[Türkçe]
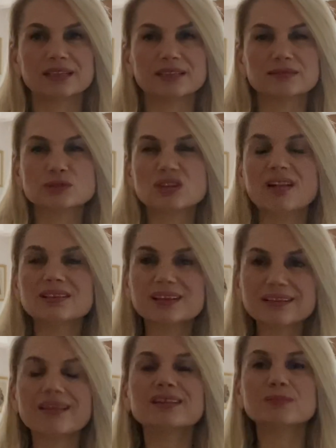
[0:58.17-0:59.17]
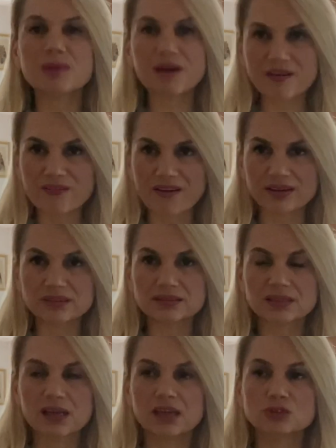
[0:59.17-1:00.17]
dalgalanma var.
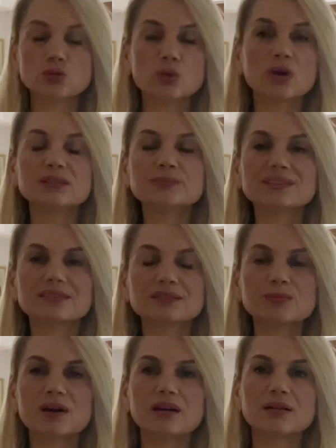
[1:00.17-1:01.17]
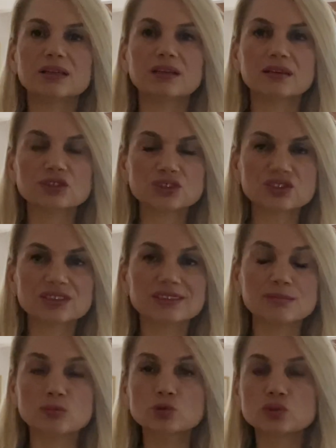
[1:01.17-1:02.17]
Çok alım satıma e,
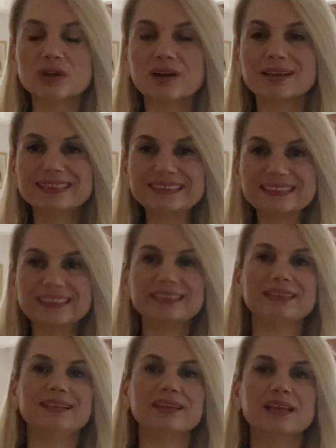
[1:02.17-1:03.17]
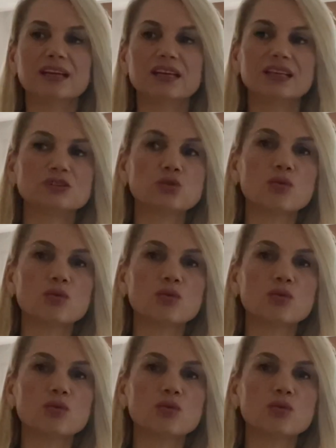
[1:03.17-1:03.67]
açıkçası müsait değil. E, çok